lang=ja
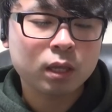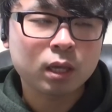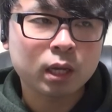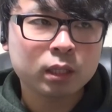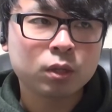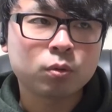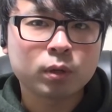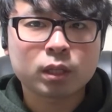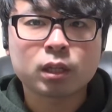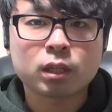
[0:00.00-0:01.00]
え相手に
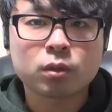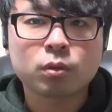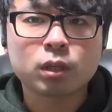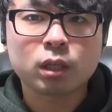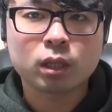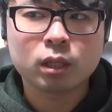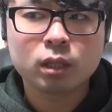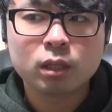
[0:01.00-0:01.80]
攻撃された時